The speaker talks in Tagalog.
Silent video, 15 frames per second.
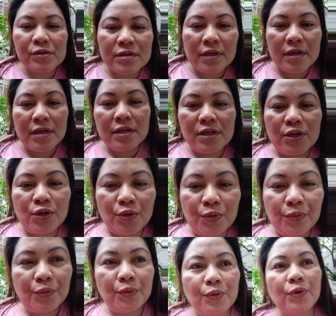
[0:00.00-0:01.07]
ko sa
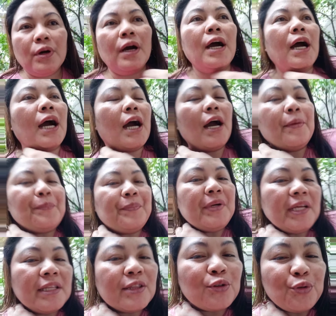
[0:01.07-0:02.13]
inyo ang
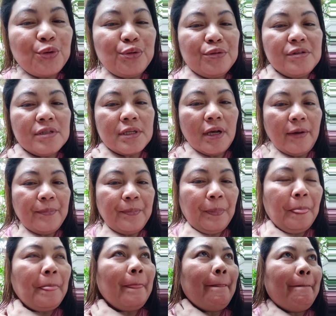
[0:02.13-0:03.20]
update ko dun sa
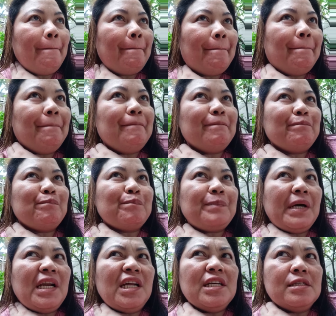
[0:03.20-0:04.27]

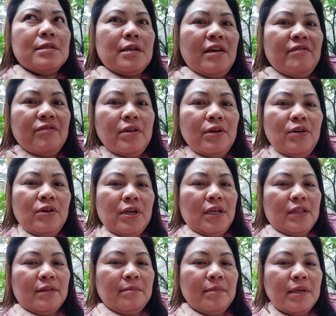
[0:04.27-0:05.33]
um, parang 7 or
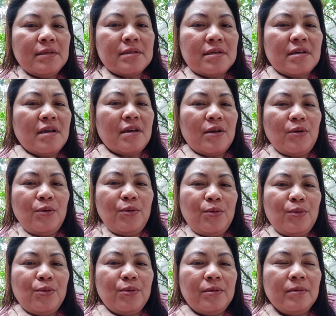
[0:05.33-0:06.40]
8 months ago
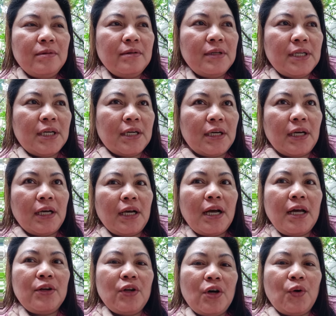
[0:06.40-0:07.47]
nag
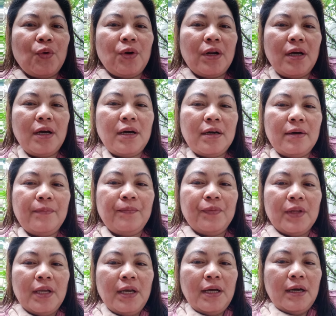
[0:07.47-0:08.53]
ano ko ng
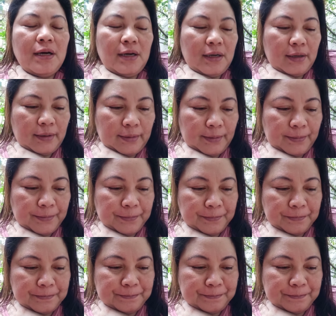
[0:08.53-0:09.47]
um,